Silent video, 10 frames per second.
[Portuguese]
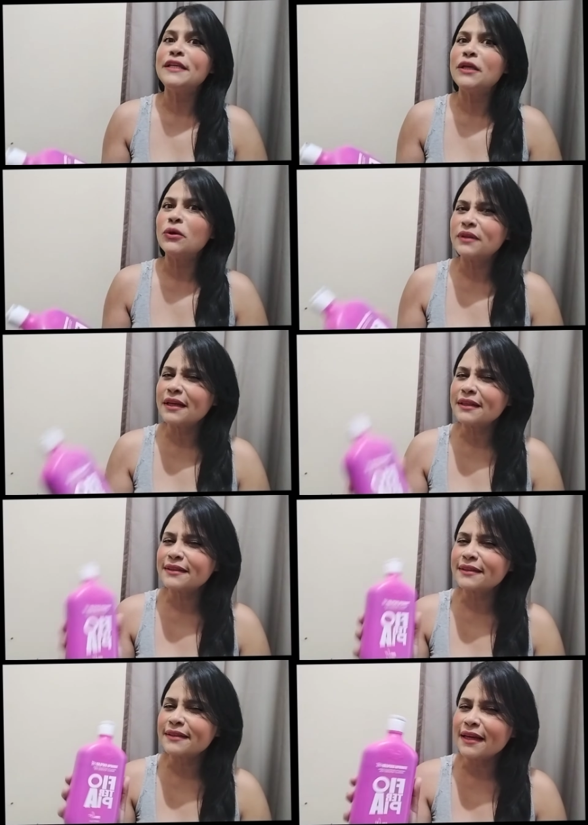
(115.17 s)
E eu
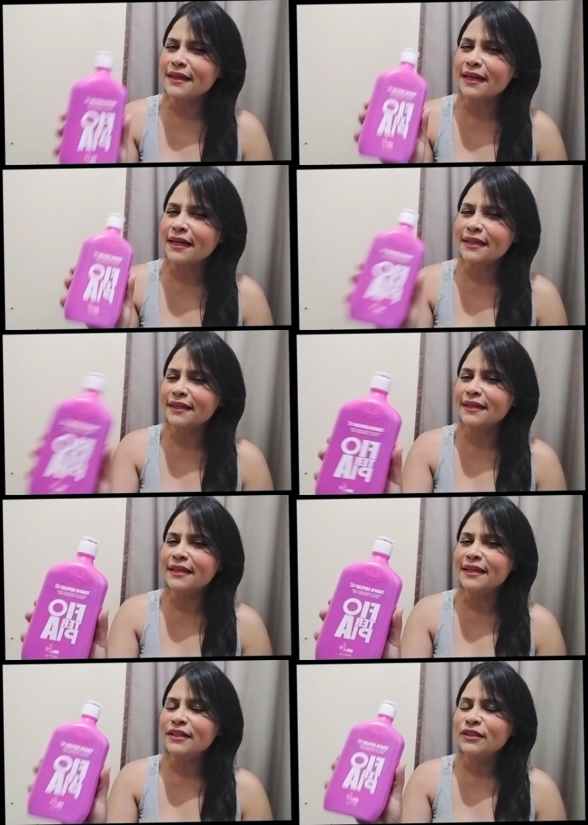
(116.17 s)
testei
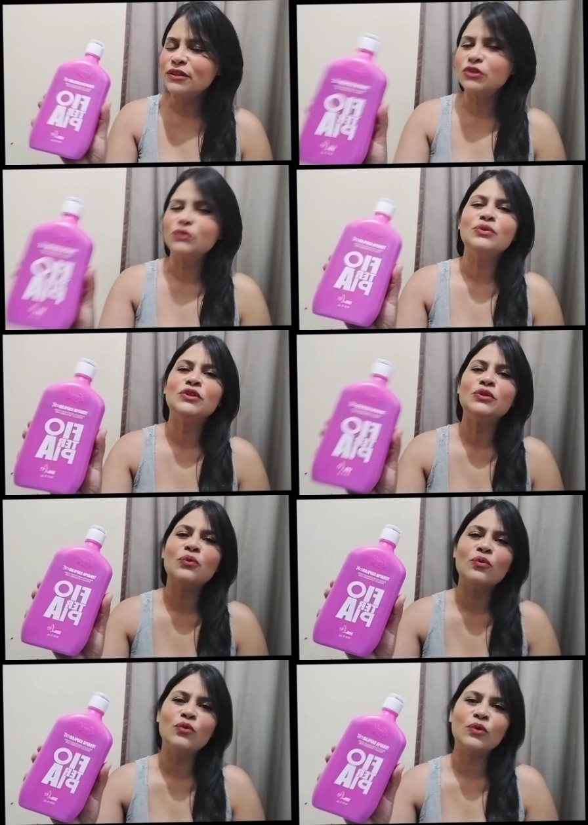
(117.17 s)
aqui juntinho
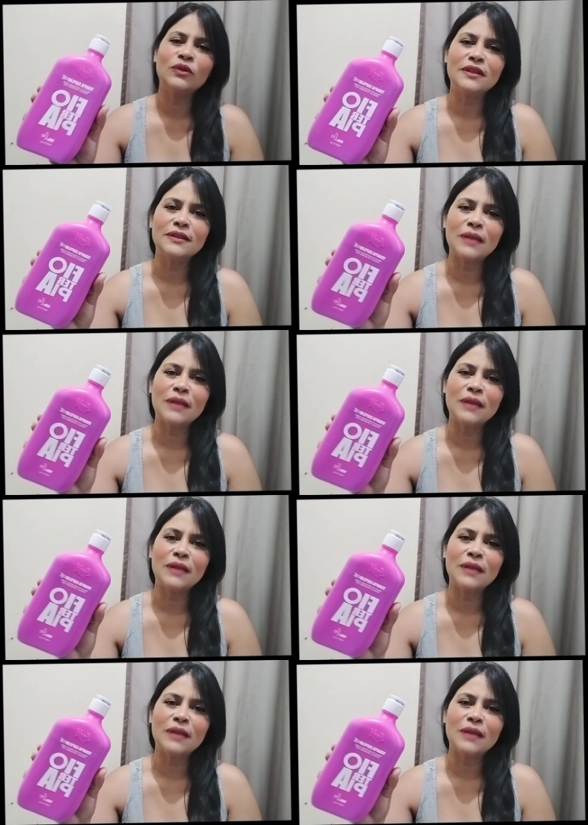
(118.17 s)
com vocês,